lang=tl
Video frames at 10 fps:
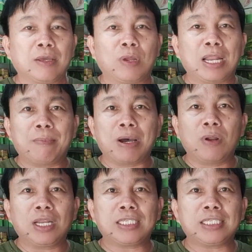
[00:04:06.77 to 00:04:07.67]
Wala
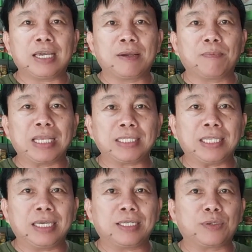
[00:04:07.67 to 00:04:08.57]
bawal kasi ang
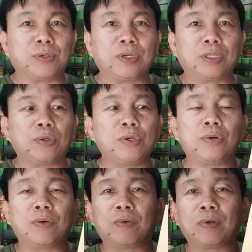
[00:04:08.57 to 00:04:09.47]
plastic. So ito
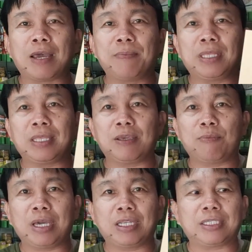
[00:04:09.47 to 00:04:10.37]
yung gamit ni
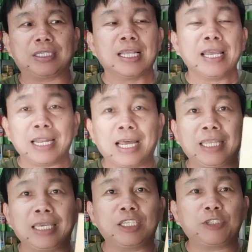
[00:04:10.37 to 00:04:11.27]
Benz.
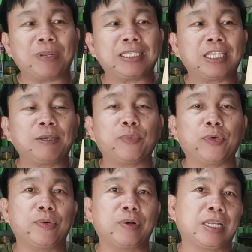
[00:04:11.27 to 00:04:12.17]
Dati is plastic po
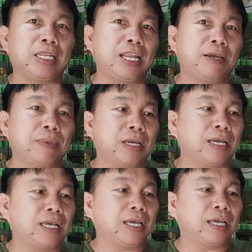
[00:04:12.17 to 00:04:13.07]
yung kanilang
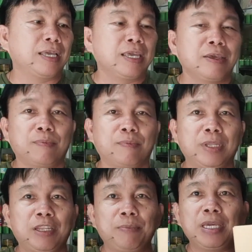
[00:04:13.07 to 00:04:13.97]
mga
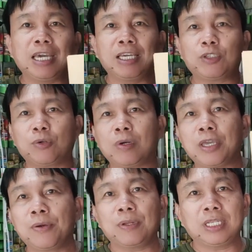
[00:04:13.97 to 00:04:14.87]
binibigay. So
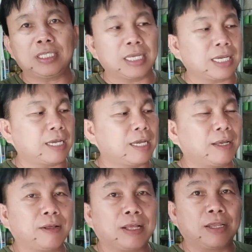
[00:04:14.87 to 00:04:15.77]
ngayon is naka
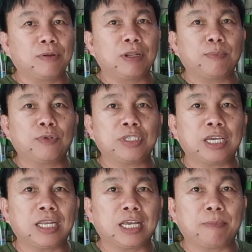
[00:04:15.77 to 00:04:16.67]
ano na po
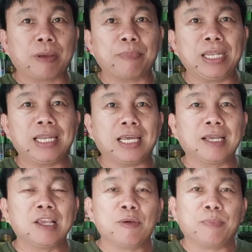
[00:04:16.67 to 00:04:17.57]
siya, nakapapil na
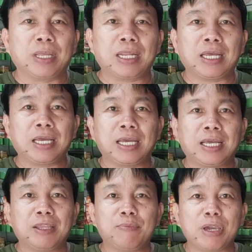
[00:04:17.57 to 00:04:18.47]
para
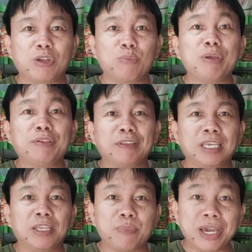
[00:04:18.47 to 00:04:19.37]
environment
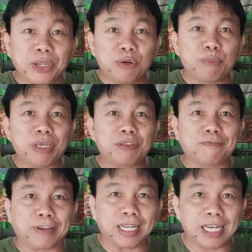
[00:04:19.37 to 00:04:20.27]
environment
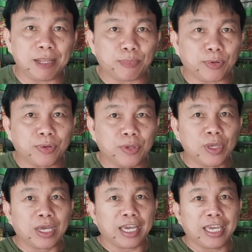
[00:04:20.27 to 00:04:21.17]
friendly po
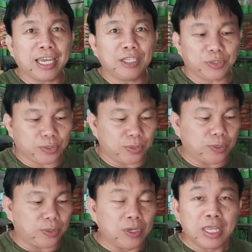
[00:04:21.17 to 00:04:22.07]
Ayan,
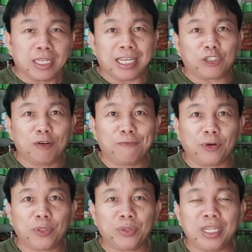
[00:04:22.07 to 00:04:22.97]
so that's all
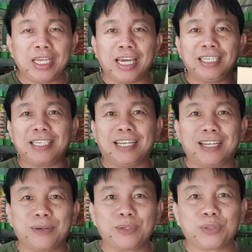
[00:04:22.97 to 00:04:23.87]
for today guys. Sana
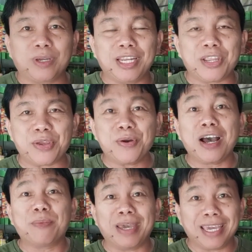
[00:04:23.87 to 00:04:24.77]
nagustuhan ninyo
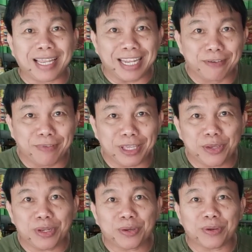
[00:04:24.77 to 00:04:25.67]
ang maikling
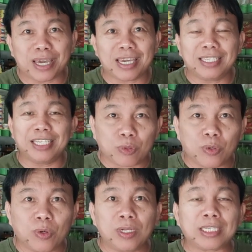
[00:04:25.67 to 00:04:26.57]
video ni Kuya AJ
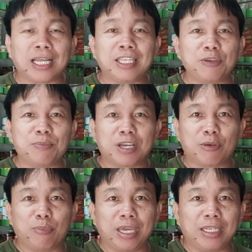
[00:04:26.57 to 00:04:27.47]
tungkol sa ating
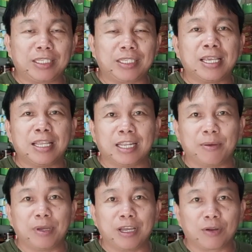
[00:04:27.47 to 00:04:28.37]
mga bands
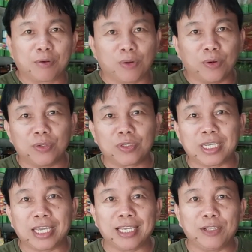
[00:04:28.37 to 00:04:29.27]
na mga
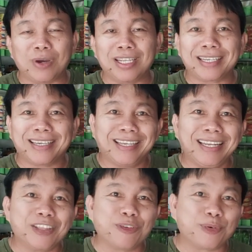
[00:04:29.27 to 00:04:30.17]
colons. And once
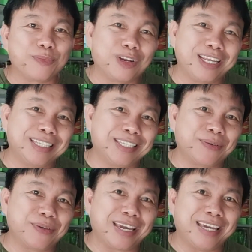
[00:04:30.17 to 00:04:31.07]
again, ito po muli si
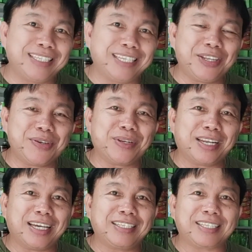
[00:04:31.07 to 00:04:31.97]
Kuya AJ ninyo
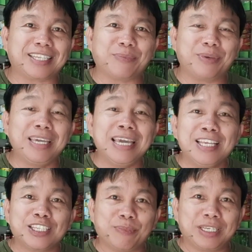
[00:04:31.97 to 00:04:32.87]
na nagsasabi,
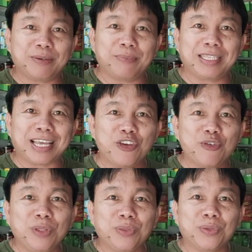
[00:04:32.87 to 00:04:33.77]
sabay-sabay tayong
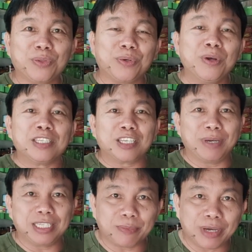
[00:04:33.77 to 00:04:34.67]
matuto,
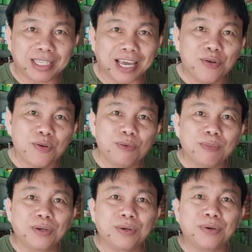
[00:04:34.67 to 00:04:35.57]
sabay-sabay tayong
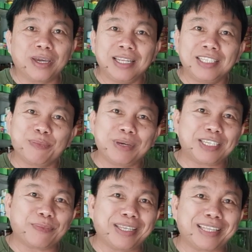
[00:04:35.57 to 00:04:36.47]
lumago, and
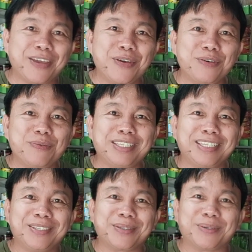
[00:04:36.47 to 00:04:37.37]
sabay-sabay tayong
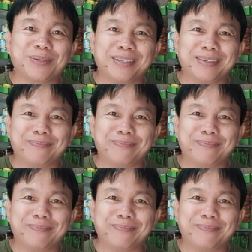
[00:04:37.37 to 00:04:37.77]
umasinsog.